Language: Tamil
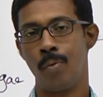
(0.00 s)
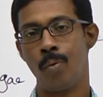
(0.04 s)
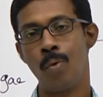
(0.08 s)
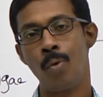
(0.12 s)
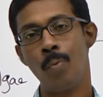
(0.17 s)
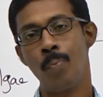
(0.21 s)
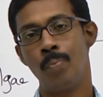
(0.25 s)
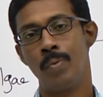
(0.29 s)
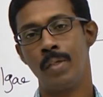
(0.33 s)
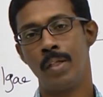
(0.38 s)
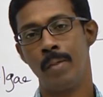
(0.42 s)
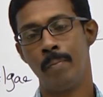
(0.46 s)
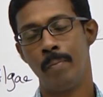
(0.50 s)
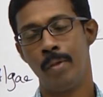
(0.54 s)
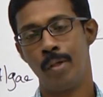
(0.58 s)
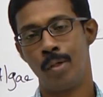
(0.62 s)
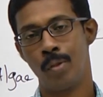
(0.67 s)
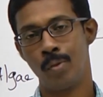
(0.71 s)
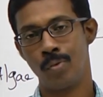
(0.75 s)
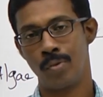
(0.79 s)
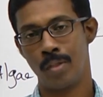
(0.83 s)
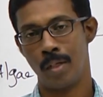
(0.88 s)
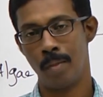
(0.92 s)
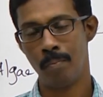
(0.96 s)
குரூப் தம்
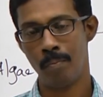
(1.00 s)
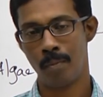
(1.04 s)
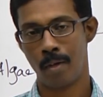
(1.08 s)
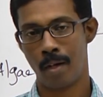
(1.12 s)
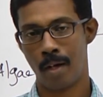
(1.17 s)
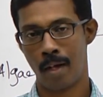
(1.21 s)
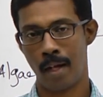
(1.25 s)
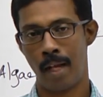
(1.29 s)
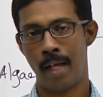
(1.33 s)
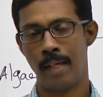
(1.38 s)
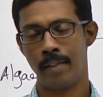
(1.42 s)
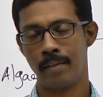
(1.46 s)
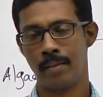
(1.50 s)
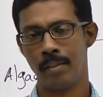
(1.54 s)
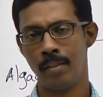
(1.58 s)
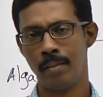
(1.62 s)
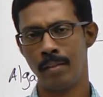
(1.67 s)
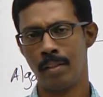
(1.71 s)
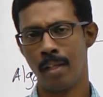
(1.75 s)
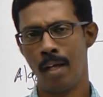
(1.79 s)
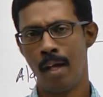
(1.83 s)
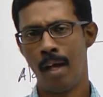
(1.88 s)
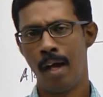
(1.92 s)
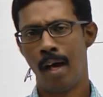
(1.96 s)
டு சம் கிளாஸஸ்